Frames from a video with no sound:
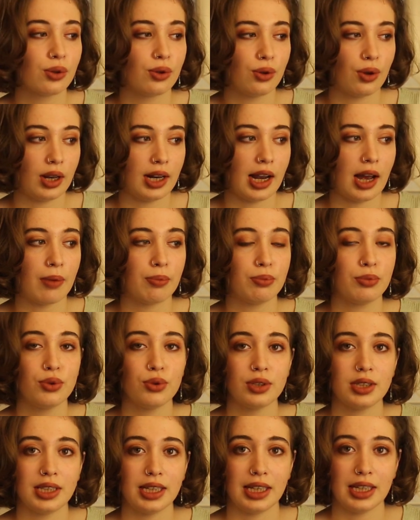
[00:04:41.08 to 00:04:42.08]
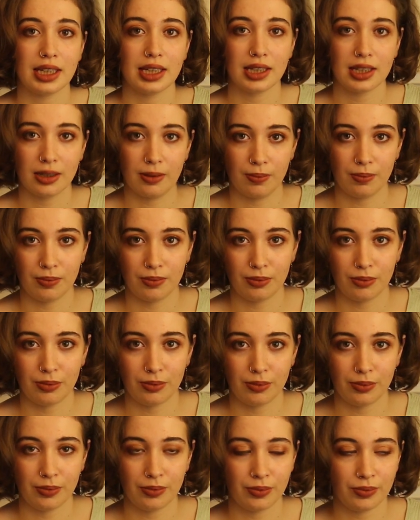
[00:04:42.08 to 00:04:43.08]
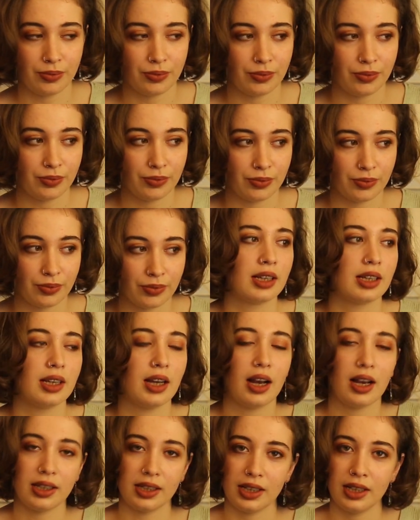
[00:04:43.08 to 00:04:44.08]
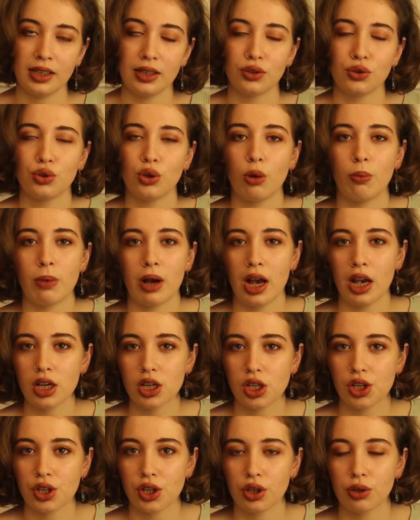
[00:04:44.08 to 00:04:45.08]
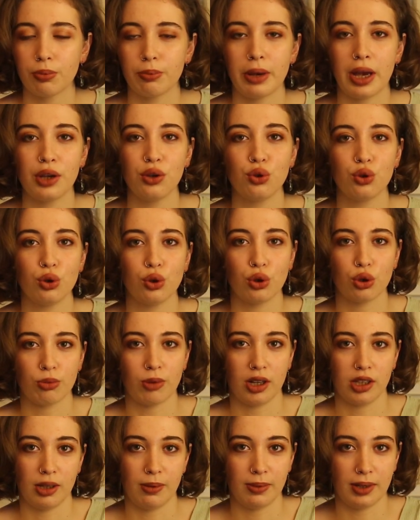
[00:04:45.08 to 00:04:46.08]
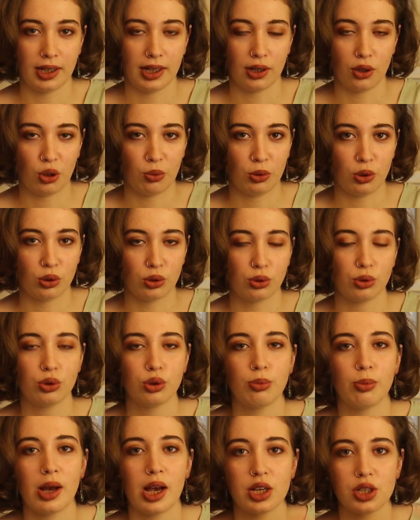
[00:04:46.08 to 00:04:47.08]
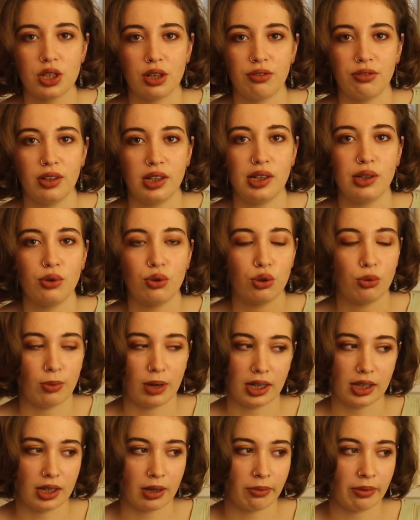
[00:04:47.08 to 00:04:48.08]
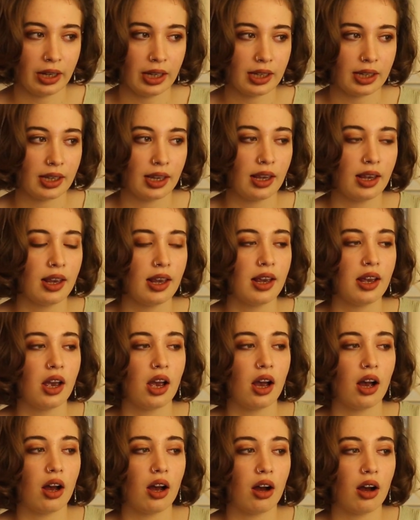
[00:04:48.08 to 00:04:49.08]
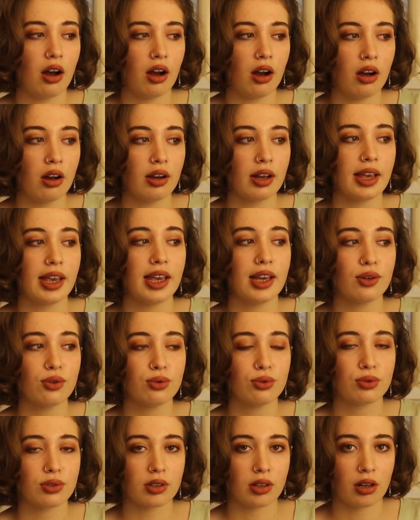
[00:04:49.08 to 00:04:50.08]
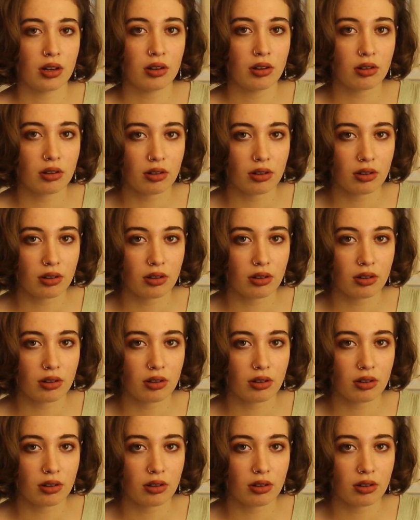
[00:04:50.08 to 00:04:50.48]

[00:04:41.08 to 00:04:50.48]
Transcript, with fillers: de la musique. Yani je marche ben yürüyorum anlamına geliyor biliyorsunuz. Marche fiili yürümek demek. En écoutant